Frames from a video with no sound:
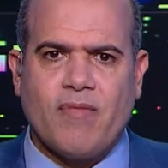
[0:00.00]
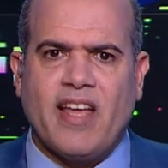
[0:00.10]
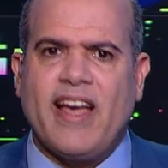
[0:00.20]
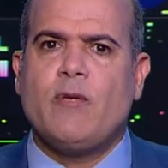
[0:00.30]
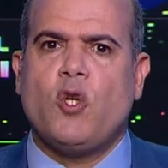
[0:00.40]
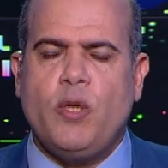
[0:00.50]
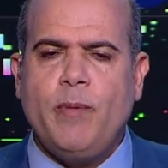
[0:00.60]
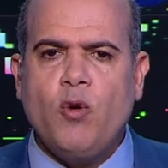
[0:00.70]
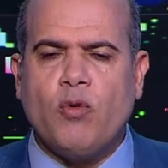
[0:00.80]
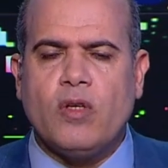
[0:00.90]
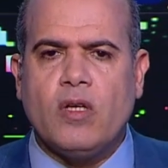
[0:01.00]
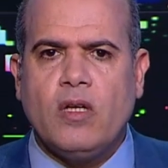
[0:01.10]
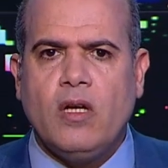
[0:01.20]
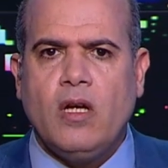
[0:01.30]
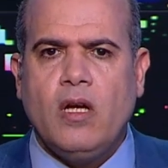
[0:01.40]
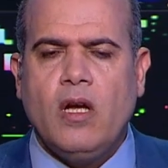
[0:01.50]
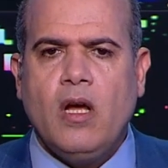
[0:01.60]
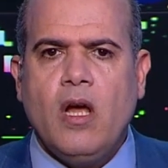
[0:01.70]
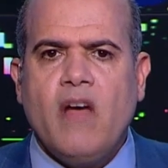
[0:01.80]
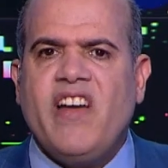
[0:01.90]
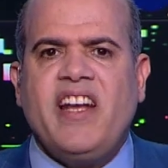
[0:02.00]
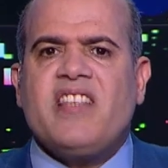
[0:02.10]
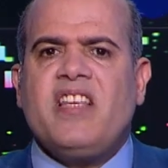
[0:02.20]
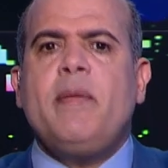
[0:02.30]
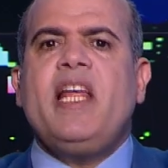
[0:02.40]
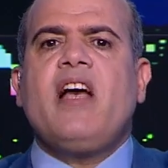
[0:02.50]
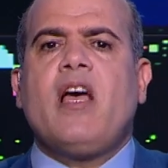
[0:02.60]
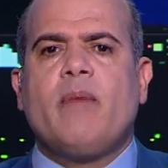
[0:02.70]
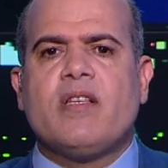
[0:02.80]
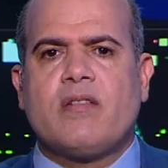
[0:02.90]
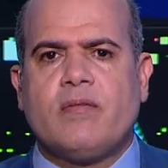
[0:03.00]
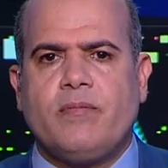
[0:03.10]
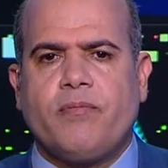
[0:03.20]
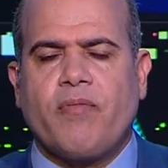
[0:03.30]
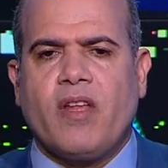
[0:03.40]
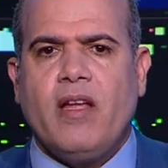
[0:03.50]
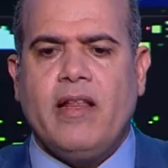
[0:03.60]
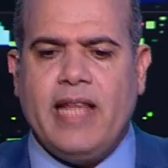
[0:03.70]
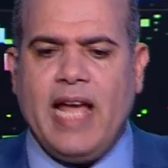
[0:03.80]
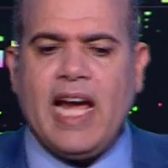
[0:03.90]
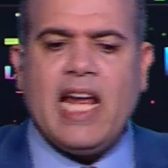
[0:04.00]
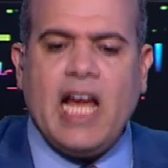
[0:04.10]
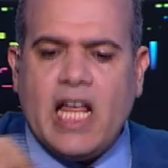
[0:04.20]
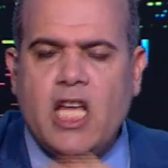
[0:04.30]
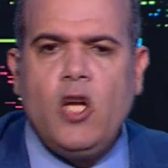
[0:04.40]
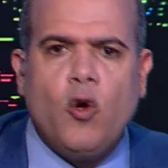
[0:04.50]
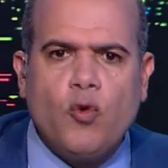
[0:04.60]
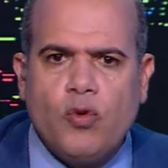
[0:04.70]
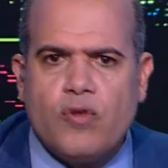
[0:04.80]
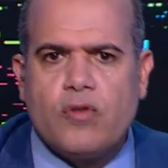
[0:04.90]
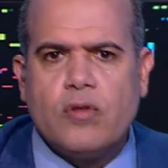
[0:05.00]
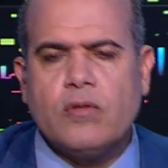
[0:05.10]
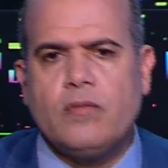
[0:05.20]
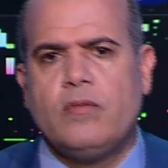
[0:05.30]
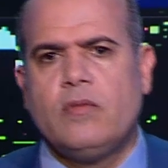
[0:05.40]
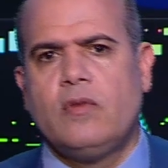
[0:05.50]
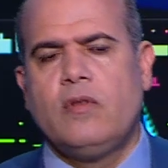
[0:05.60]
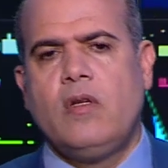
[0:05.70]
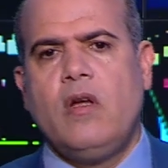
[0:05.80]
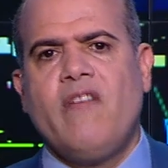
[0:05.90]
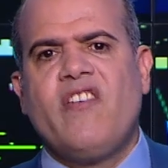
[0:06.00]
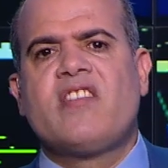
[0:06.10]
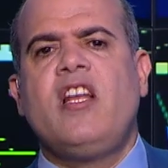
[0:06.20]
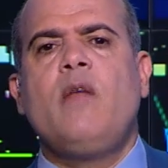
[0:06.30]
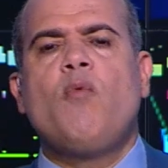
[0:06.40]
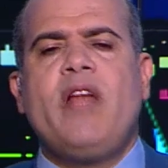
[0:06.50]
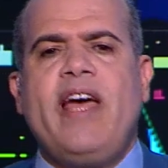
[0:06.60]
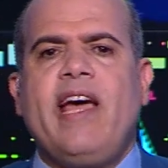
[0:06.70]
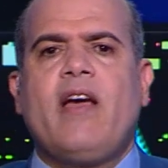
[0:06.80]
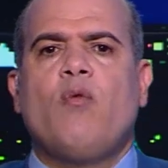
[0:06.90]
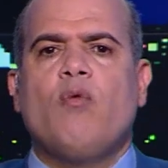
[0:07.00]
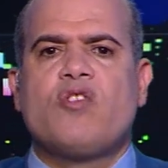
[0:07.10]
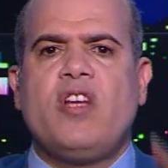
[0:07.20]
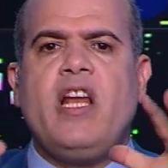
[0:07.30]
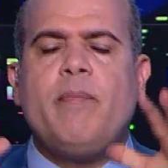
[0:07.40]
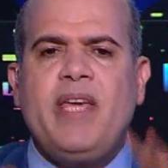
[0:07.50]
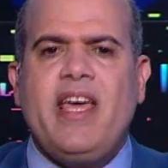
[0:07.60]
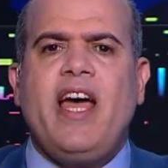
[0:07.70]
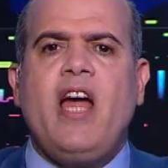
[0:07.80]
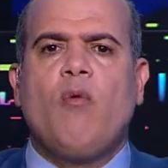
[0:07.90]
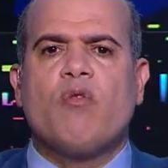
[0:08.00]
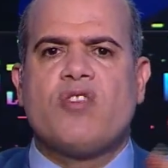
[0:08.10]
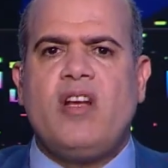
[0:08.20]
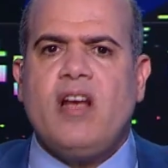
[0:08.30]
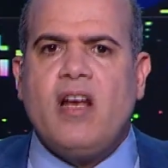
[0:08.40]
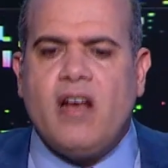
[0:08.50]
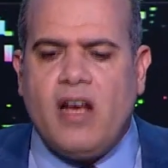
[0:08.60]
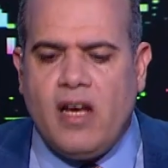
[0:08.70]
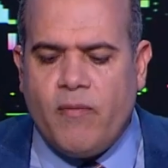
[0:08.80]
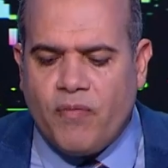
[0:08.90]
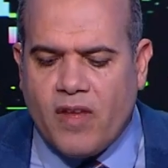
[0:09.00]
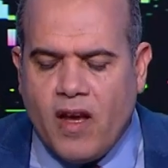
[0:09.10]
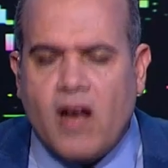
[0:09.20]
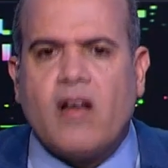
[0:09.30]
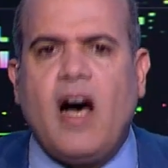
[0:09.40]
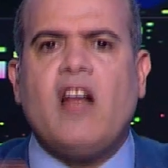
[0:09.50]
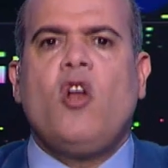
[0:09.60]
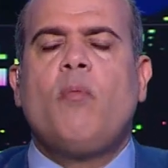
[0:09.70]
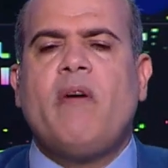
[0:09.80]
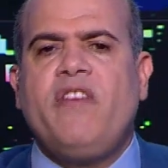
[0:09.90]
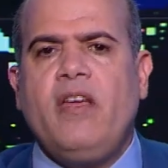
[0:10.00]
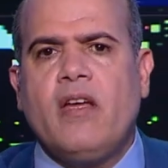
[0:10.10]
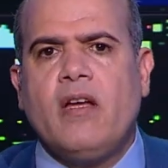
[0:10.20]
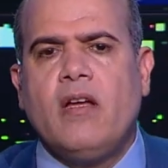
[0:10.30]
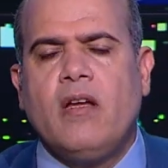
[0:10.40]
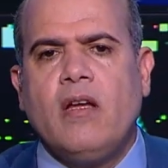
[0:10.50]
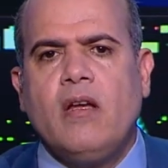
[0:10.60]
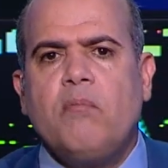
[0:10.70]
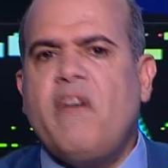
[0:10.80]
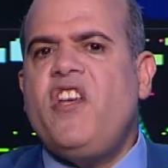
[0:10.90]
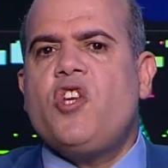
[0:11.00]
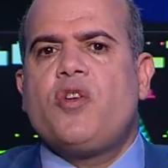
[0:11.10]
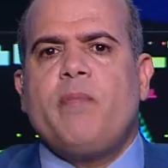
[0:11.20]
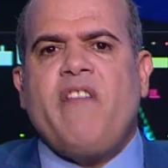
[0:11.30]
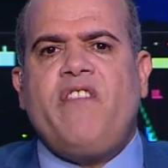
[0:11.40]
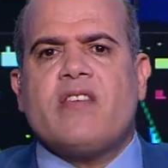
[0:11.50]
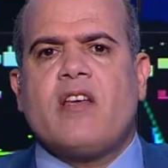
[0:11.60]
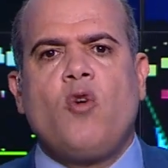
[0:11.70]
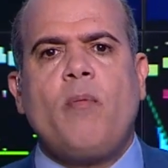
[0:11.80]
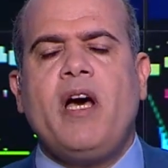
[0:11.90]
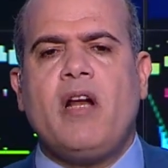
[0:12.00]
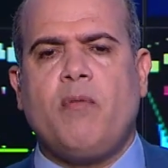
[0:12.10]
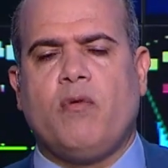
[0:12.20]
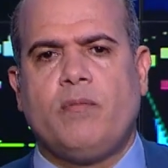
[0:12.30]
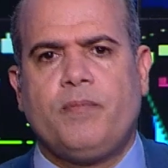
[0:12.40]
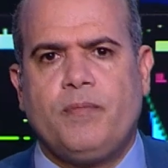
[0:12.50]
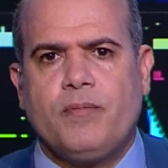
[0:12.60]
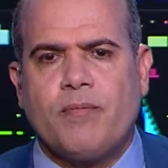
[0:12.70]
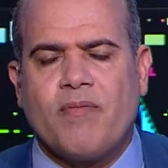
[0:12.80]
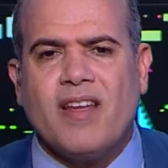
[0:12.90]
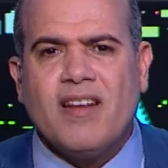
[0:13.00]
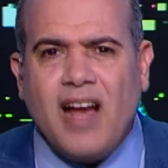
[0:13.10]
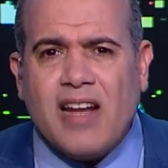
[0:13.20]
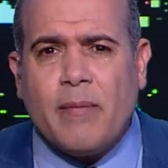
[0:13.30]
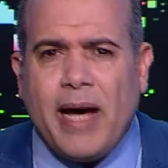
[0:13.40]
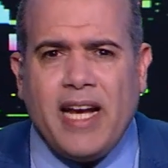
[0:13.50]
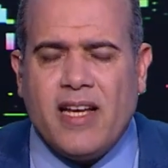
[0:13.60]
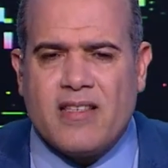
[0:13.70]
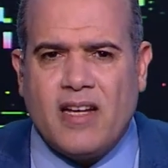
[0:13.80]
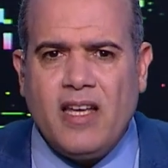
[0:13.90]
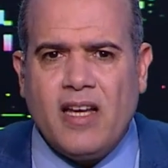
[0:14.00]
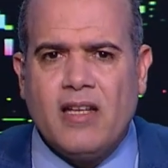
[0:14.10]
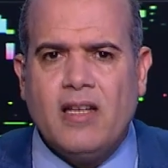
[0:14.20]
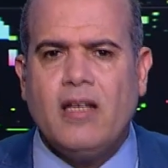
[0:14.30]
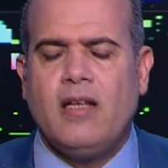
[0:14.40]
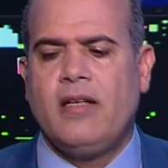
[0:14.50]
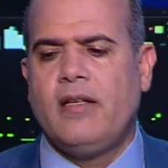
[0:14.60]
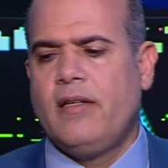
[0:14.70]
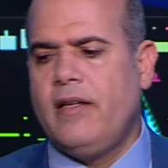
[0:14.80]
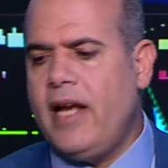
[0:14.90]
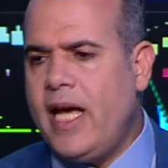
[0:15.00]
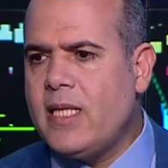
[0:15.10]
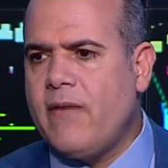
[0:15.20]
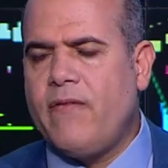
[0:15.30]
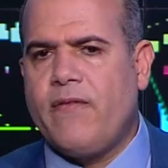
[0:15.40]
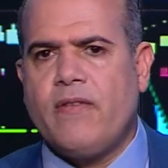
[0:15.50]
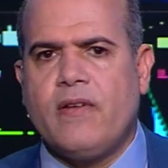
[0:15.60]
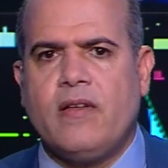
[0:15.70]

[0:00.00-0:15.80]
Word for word: 25 مليون فالناس تعمل ايه داخل مصر داخل هذه الحدود في ظل المناخ وظل البيئه وظل القهر اللي هم فيه مفيش منفذ غير ان هم يهربوا النهارده معانا احصائيه للاسف